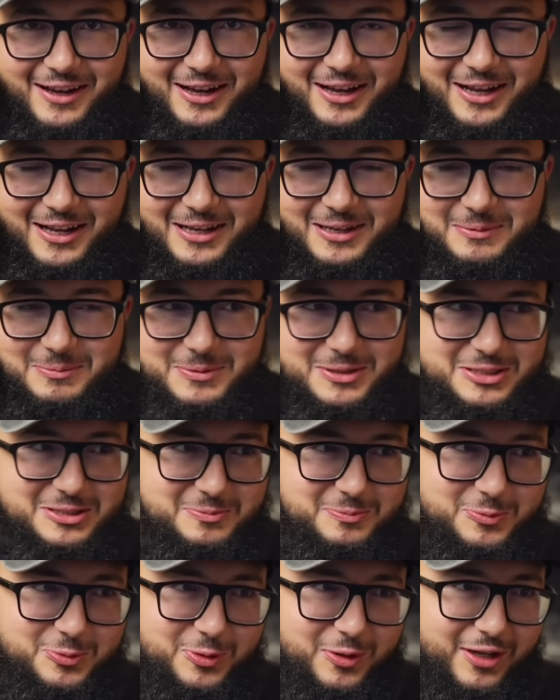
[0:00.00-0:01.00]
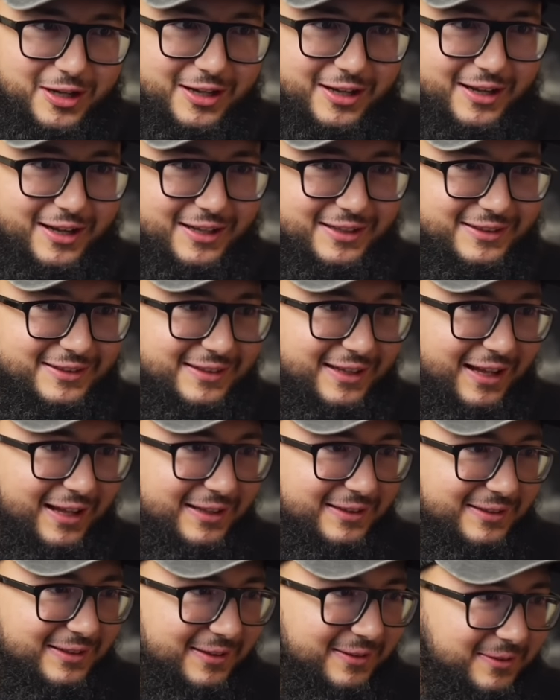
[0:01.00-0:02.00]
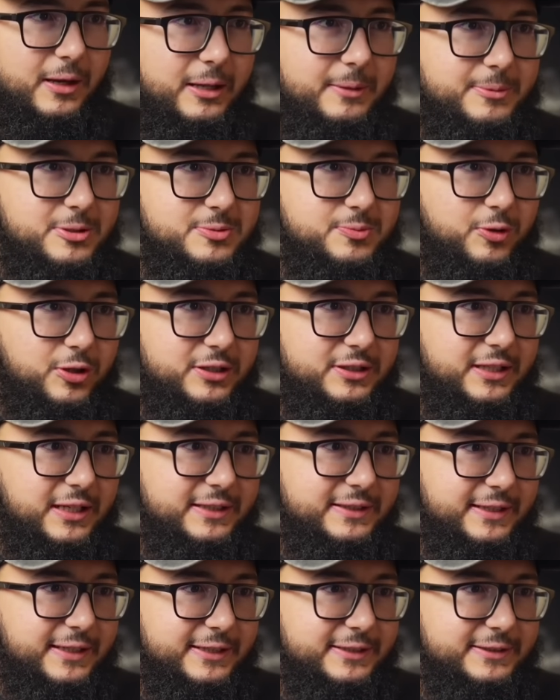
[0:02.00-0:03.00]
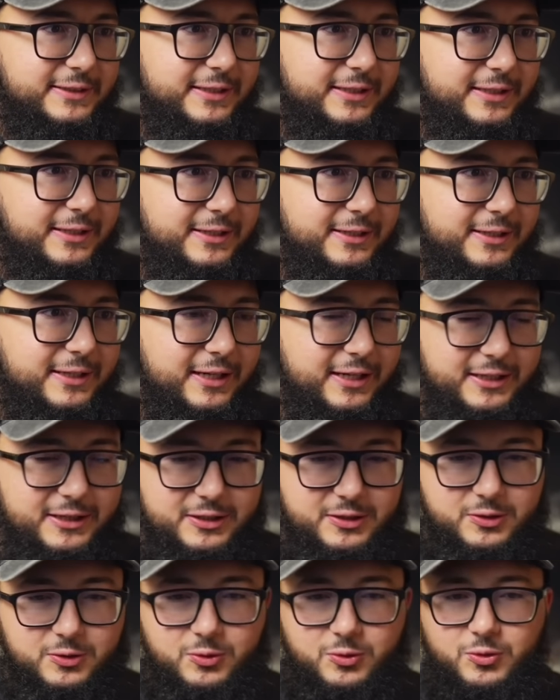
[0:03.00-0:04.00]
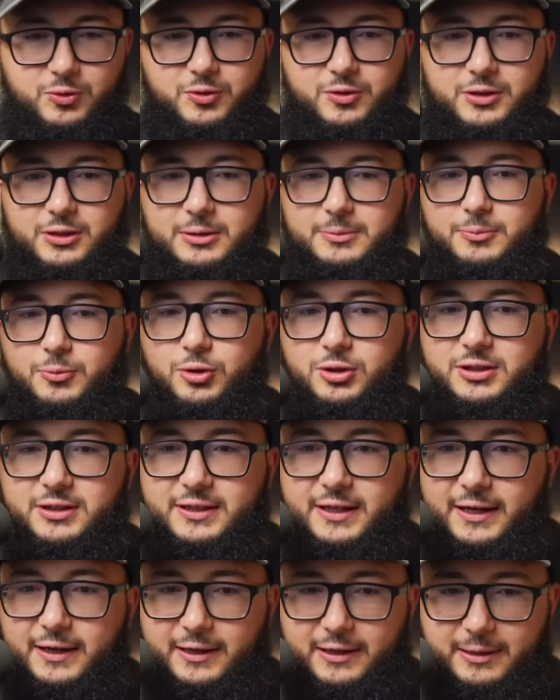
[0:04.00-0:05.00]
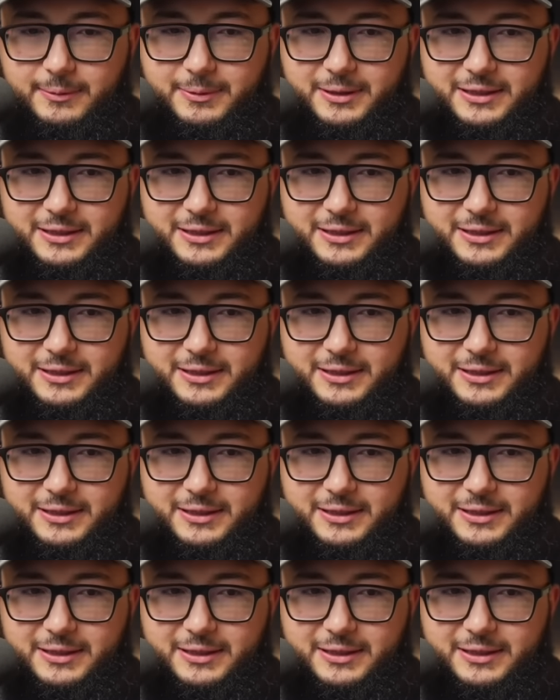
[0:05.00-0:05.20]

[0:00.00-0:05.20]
المجموعة الثالثة المجموعة الثالثة عندنا حتكون مدة لما